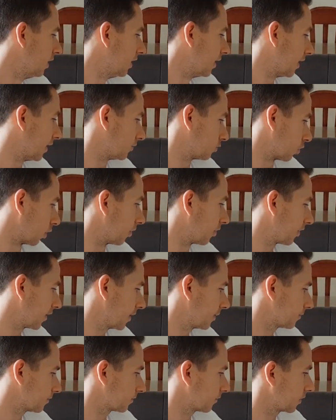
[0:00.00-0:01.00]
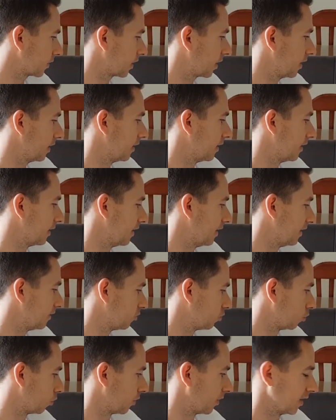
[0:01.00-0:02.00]
entonces eh, el
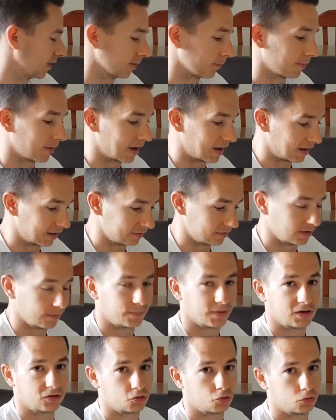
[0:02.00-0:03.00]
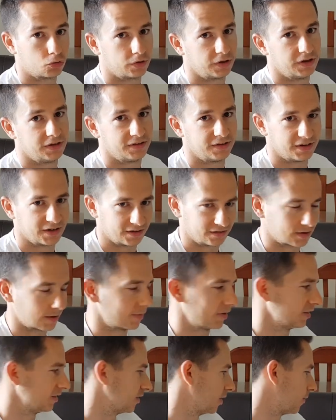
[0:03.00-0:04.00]
hecho de bajar de peso
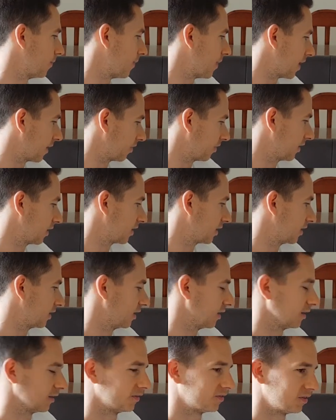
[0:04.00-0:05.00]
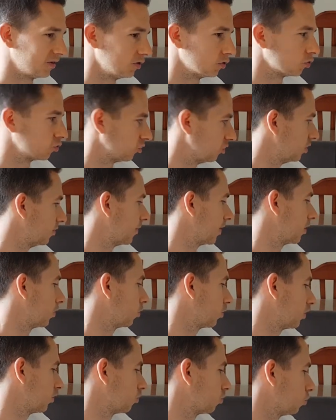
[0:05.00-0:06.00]
indirectamente va a hacer que sí o sí
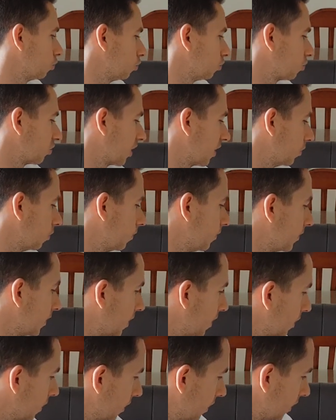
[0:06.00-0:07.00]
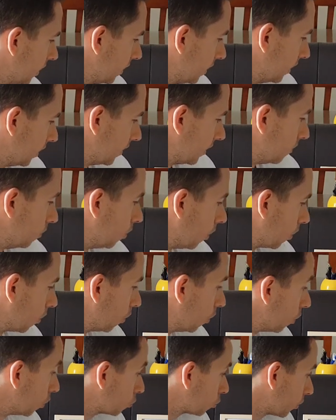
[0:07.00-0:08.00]
mejoren su salud.
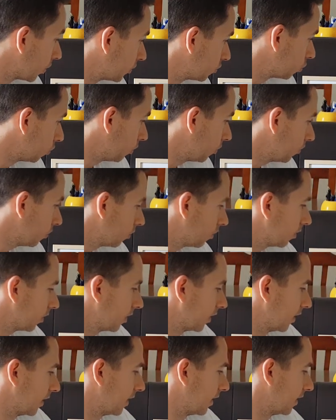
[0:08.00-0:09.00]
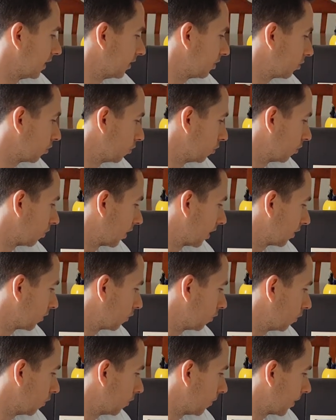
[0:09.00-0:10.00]
Luego otro estudio eh, hizo
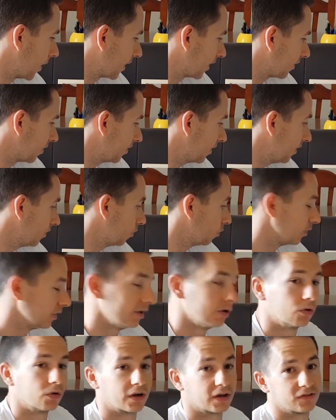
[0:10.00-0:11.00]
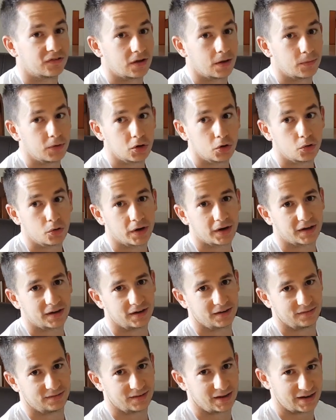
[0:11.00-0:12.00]
algo parecido y lo que se vio es
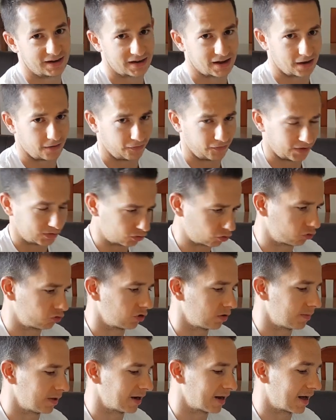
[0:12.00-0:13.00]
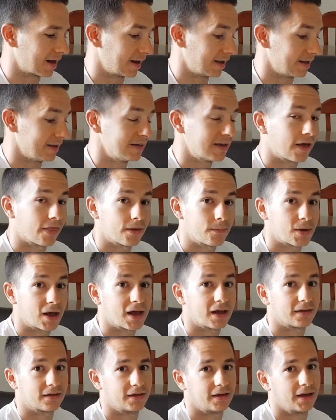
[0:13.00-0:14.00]
que tenía efectos similares y
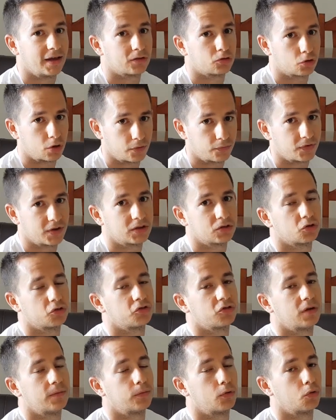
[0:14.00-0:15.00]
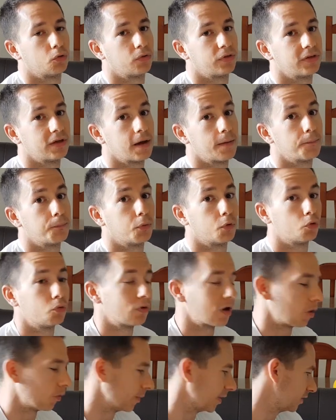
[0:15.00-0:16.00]
además estos efectos se producían por
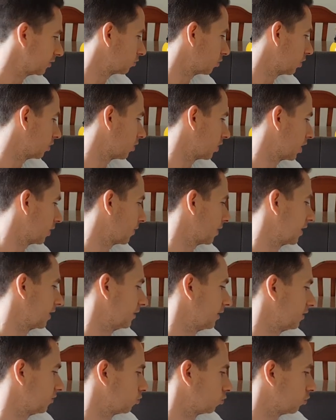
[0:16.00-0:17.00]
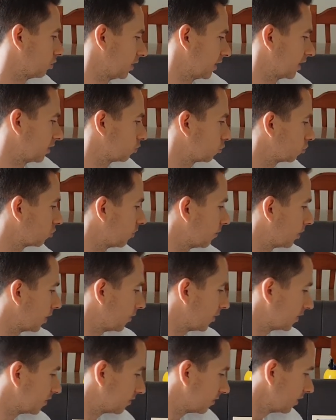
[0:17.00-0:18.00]
un aumento en los niveles de insulina. Eso
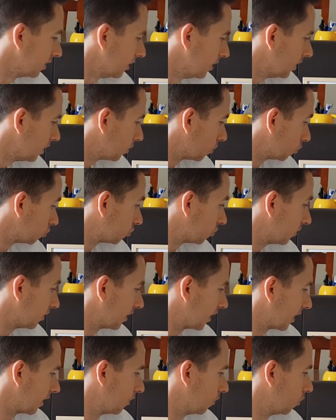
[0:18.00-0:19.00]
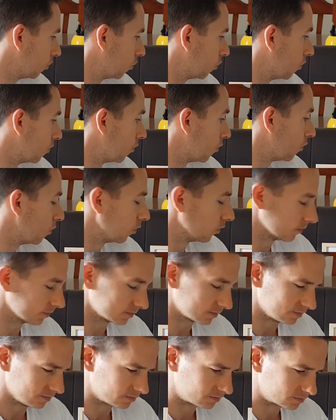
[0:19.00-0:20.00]
simplemente considerarlo como,
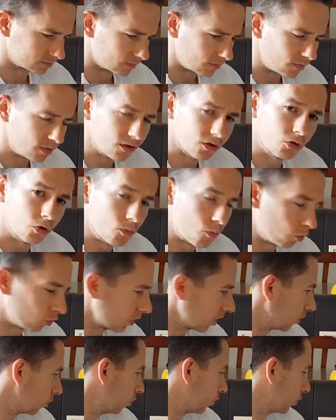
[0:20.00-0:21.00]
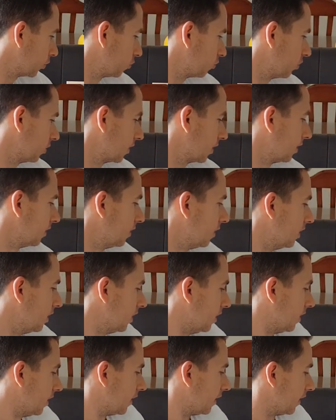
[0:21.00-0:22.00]
una curiosidad.
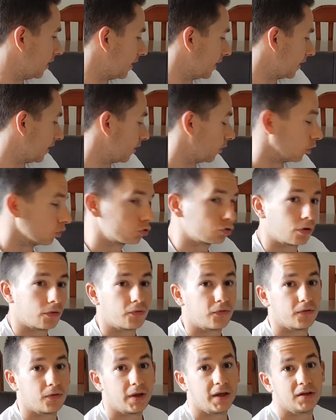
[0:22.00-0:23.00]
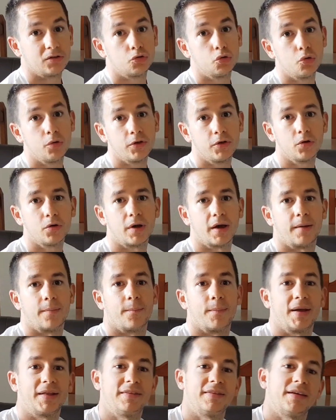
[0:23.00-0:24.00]
Eh, otro estudio,
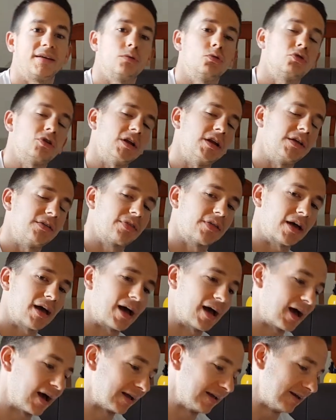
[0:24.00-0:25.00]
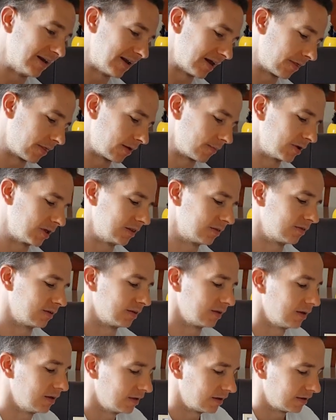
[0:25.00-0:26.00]
en vez de utilizar
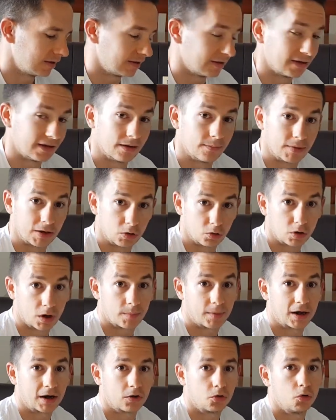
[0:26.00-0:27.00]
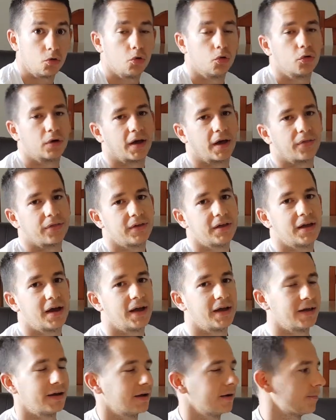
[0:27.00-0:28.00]
aisladamente el melón amargo, lo que
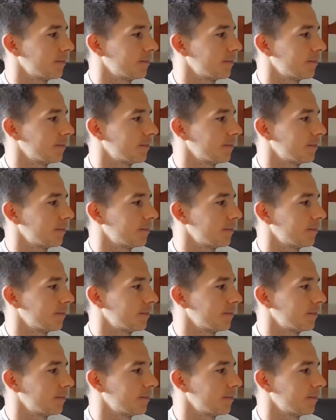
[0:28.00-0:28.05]
hacía era